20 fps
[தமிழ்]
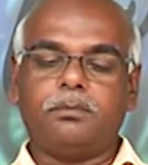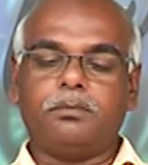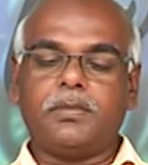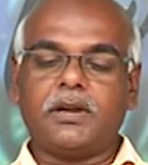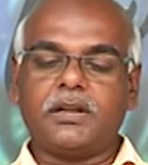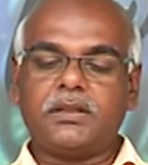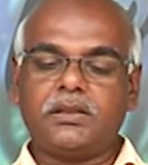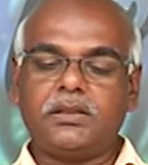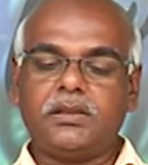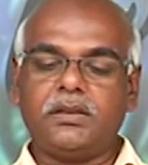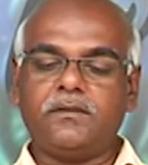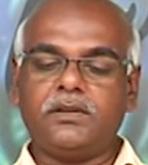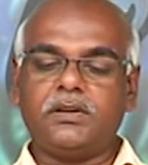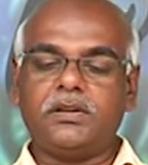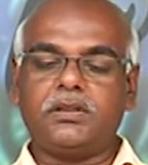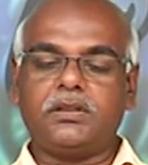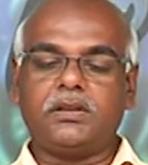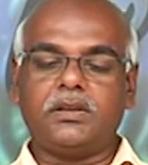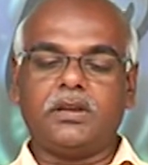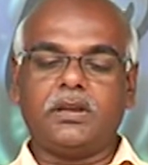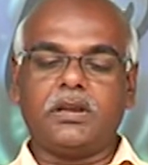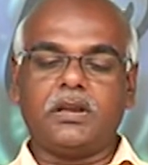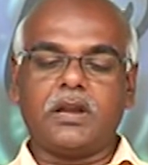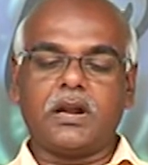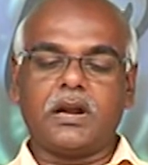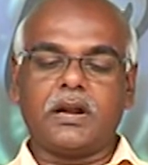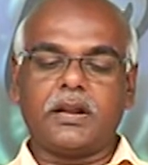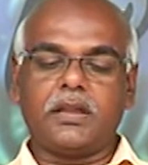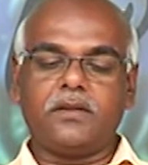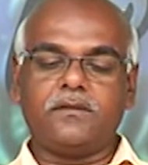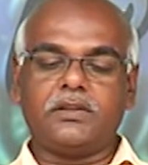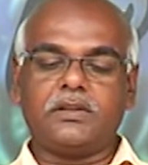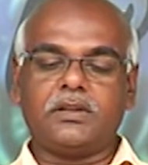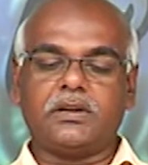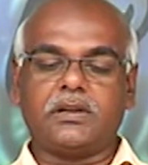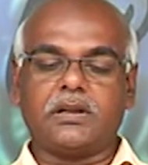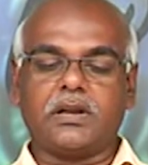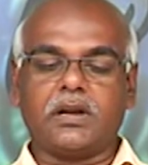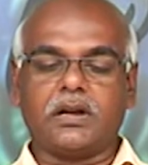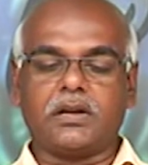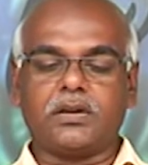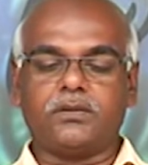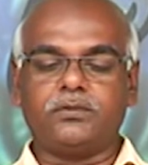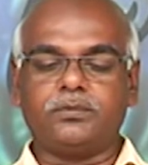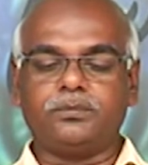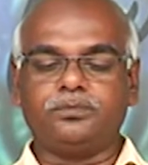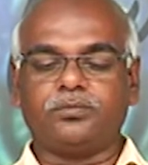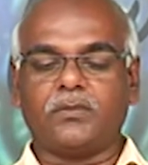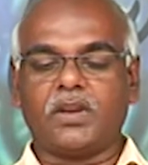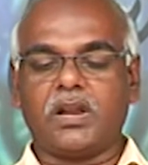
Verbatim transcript: பக்தி விருத்தி அடைவதற்காகவும்